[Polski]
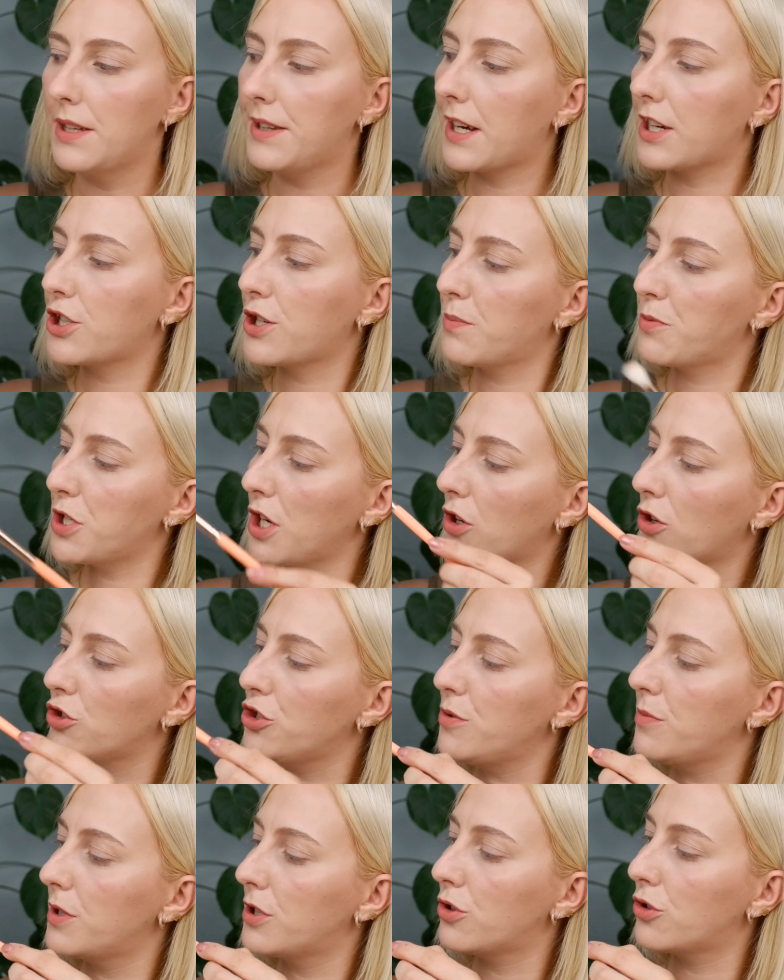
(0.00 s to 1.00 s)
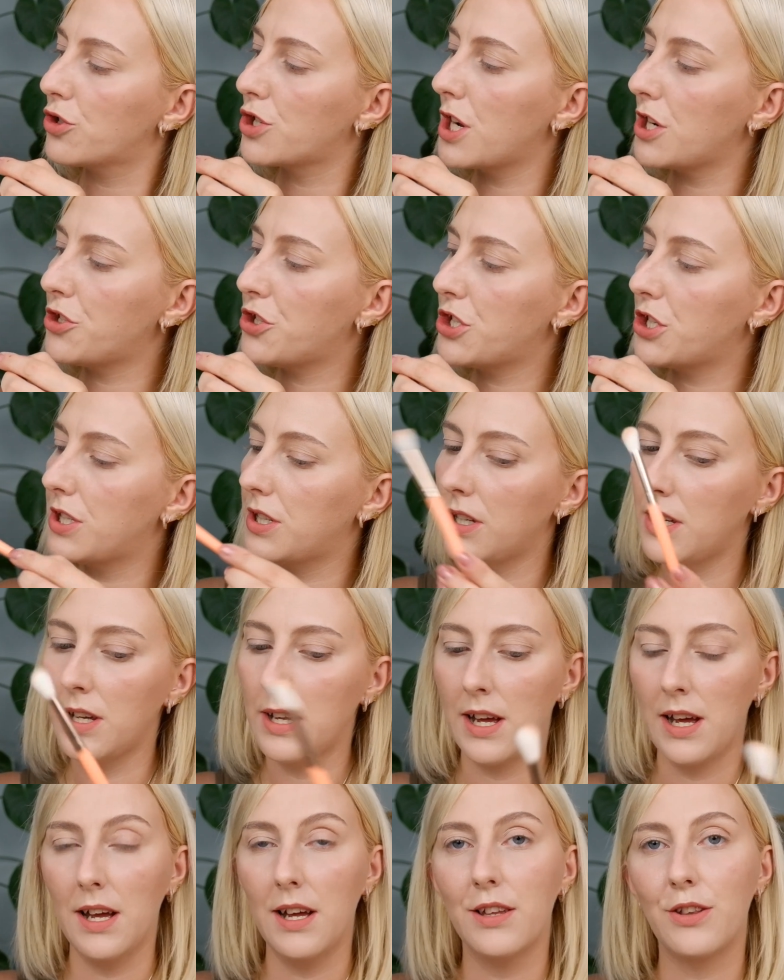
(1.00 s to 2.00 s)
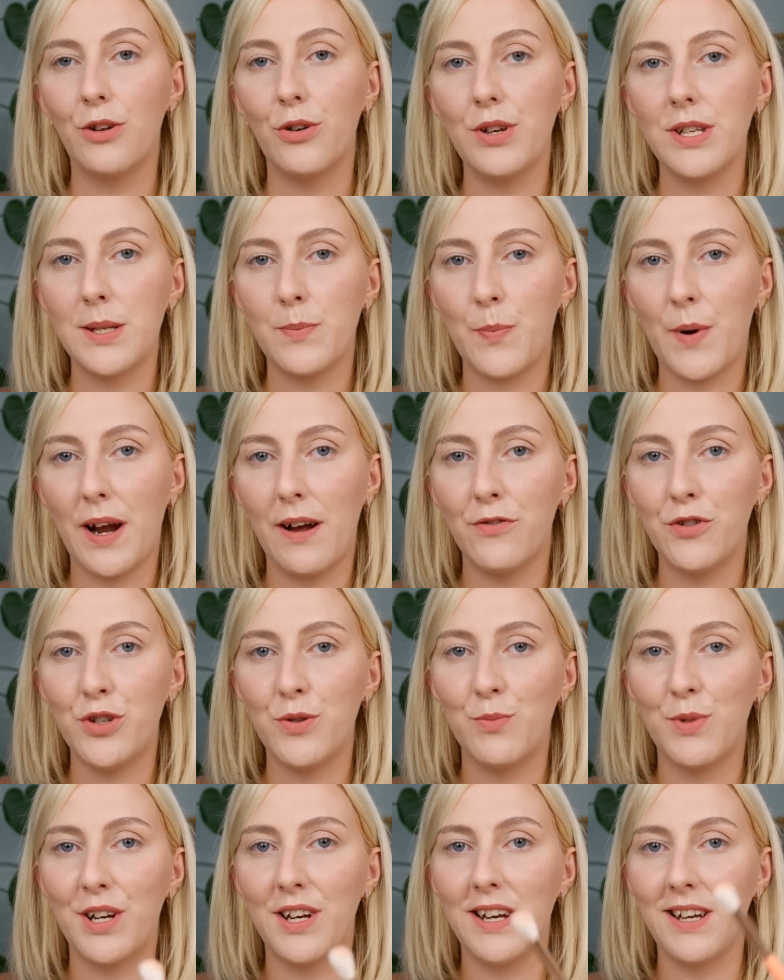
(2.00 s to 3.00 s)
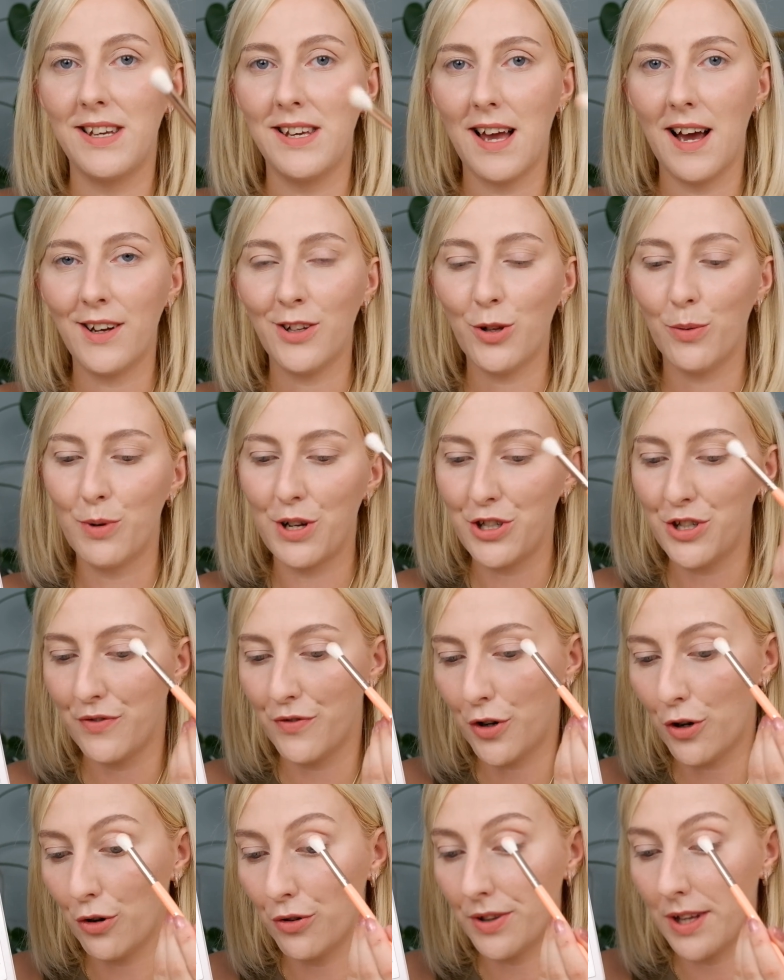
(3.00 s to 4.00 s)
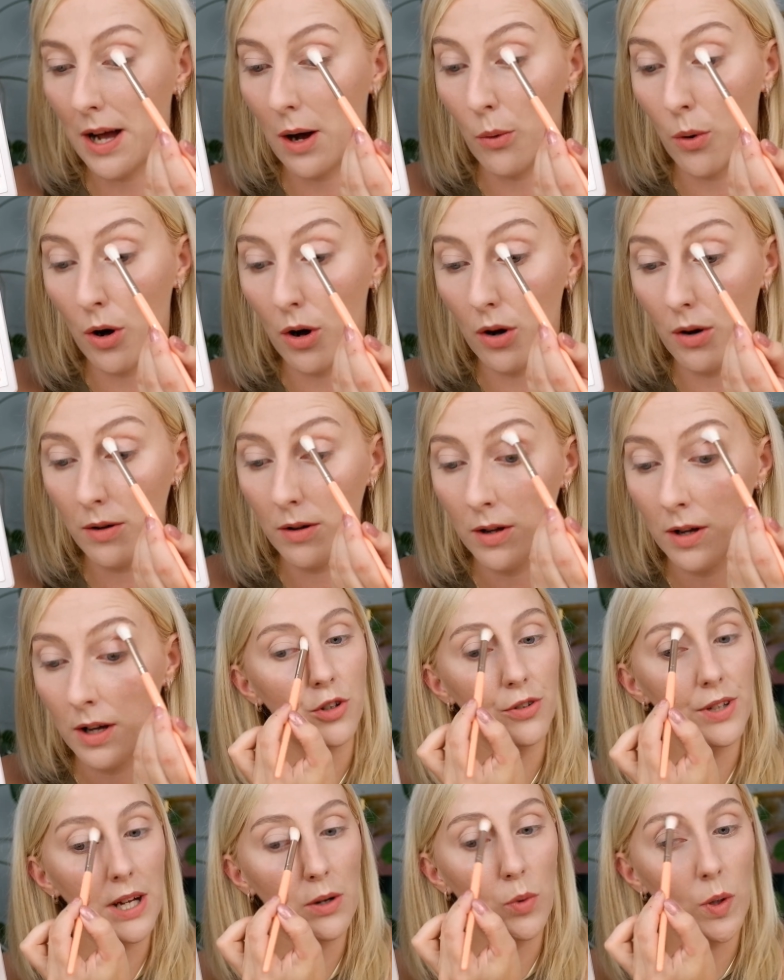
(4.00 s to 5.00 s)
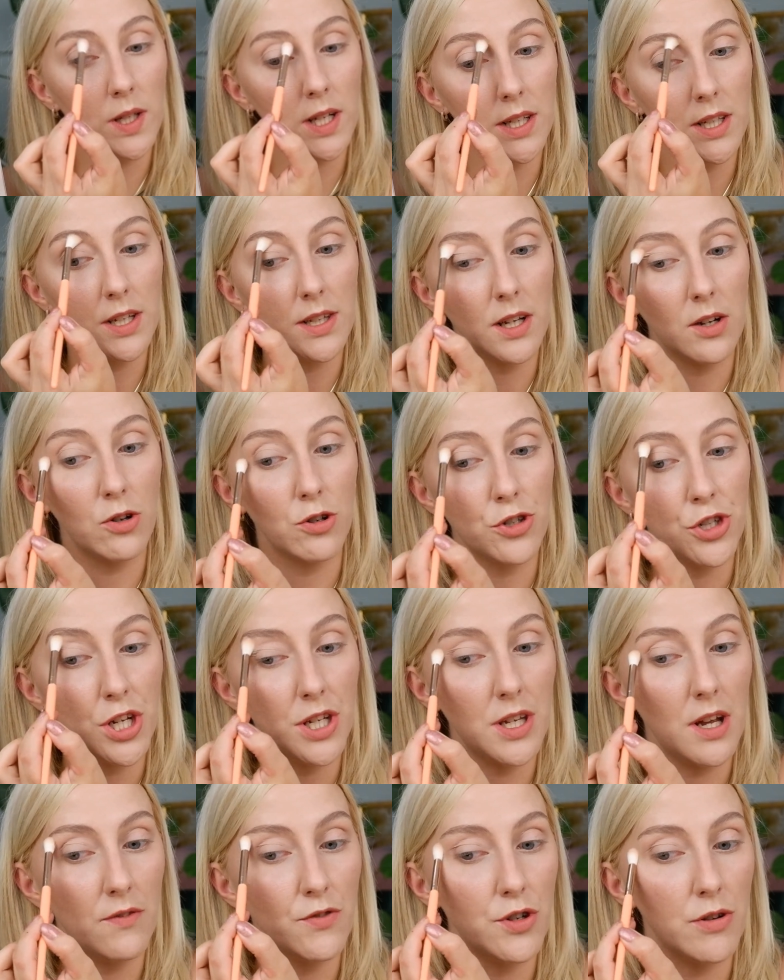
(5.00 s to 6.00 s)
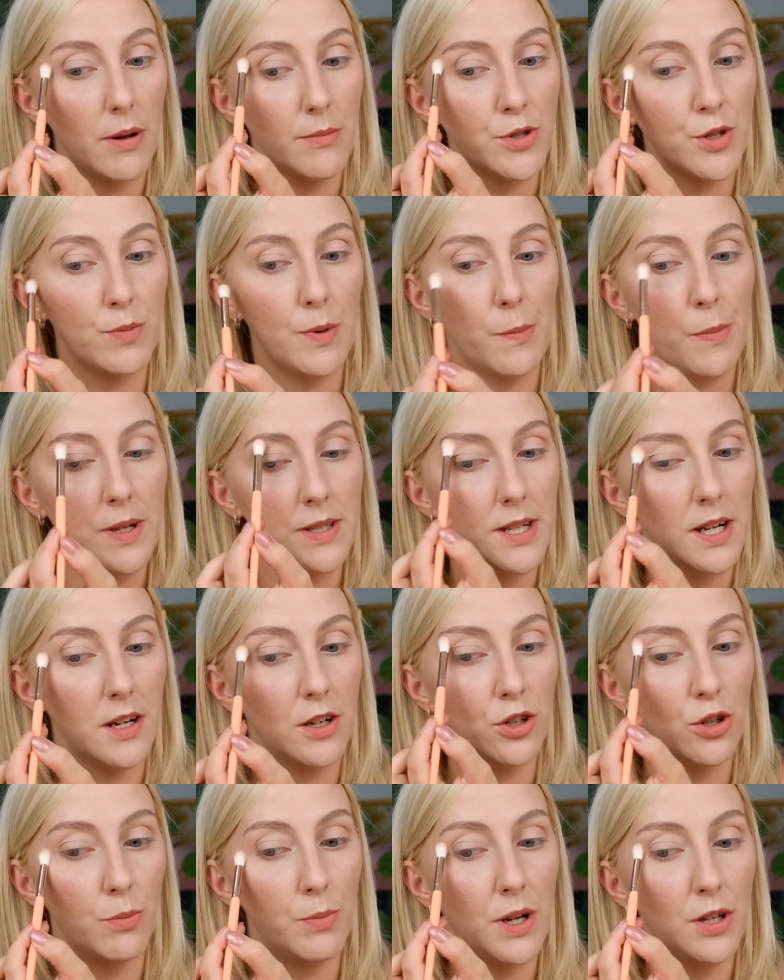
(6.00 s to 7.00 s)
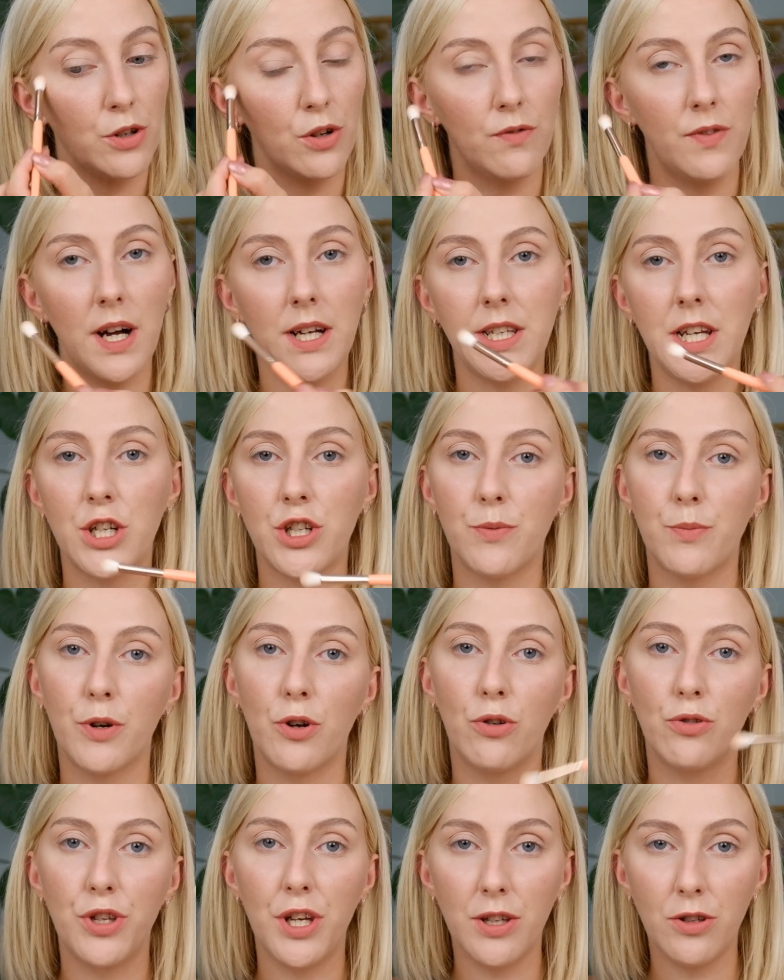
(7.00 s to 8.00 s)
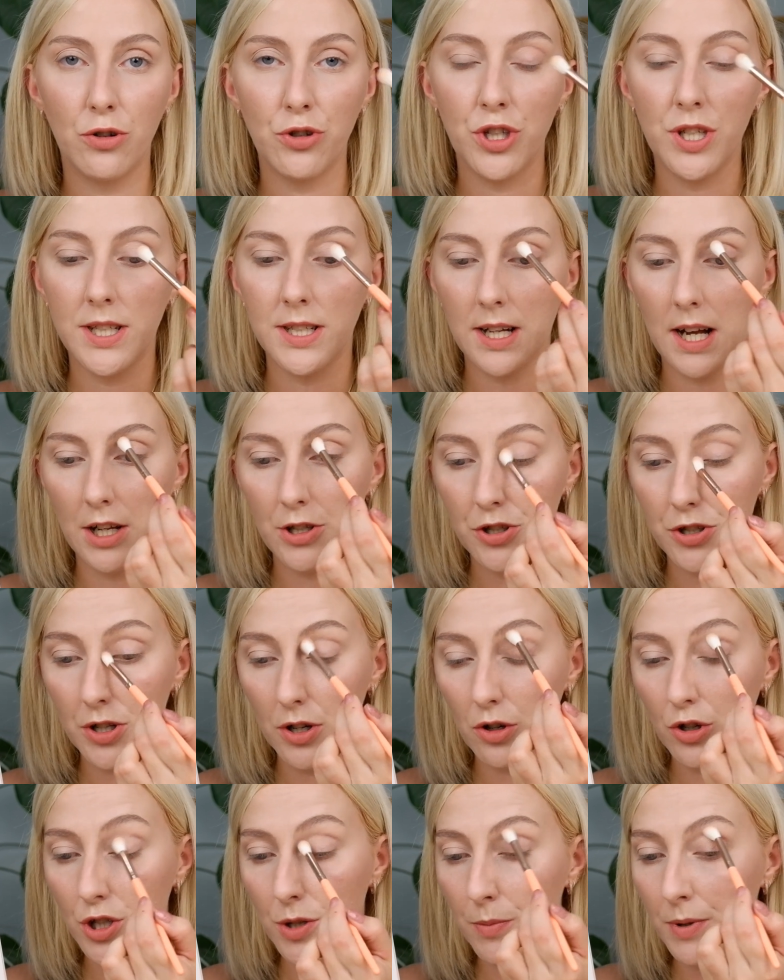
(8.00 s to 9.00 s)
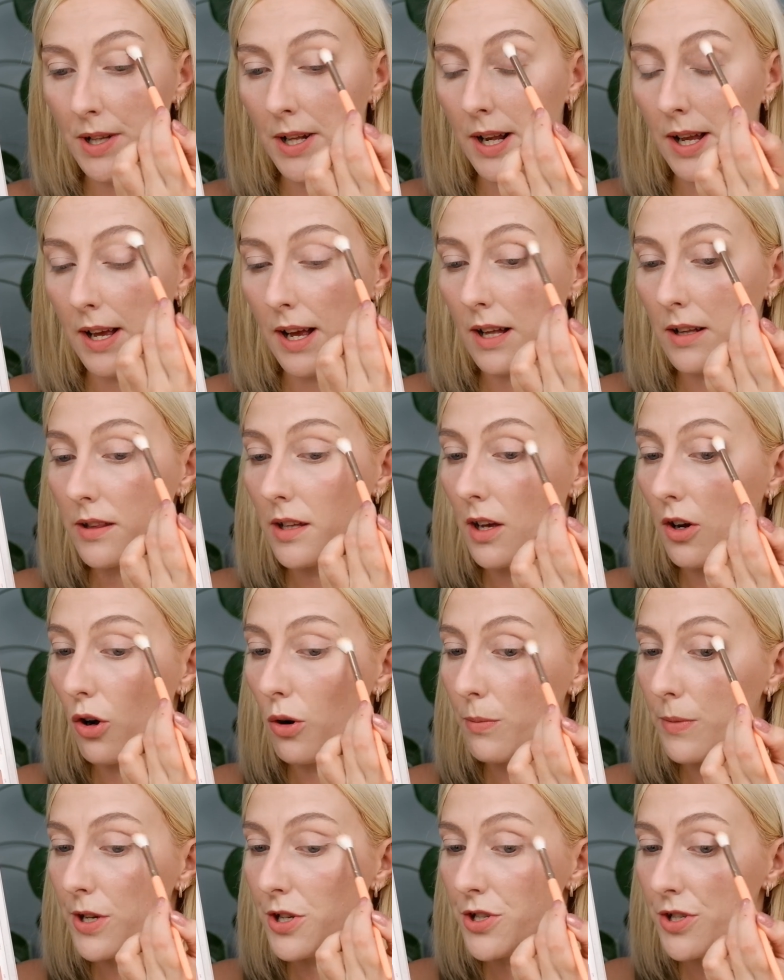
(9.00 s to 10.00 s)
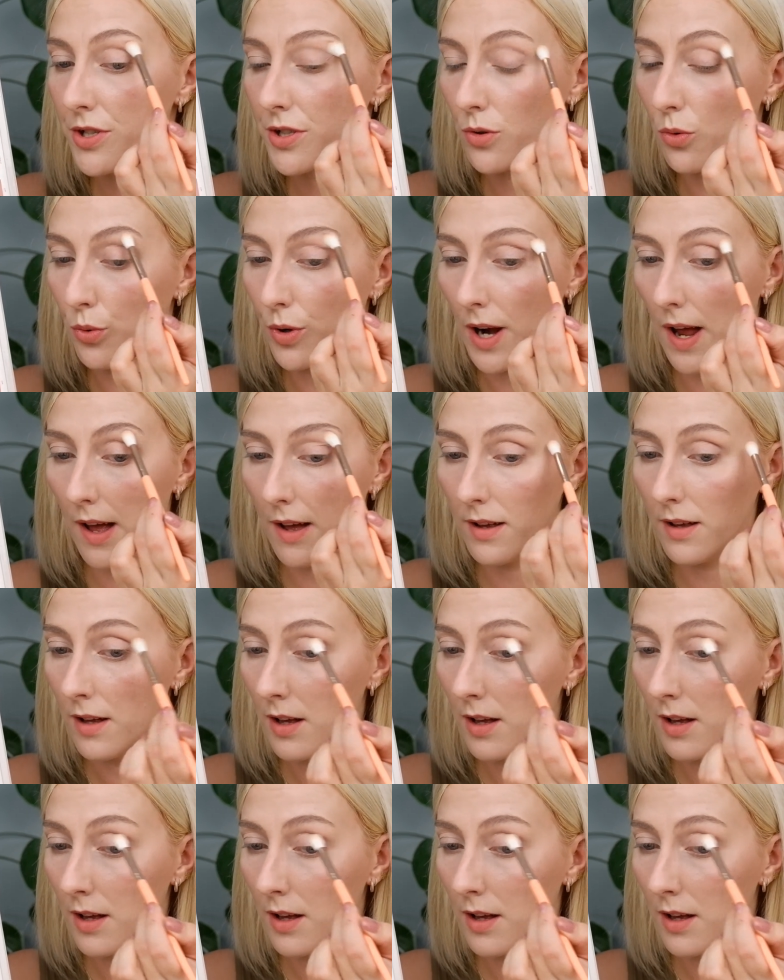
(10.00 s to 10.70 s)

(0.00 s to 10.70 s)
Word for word: Także przechodzimy do rzeczy, no i sprawdźmy jak to będzie wyglądało. Do nakładania tego cienia wzięłam sobie pędzelek do blendowania, żeby go nie dociskać, tylko żeby delikatnie omieść skórę.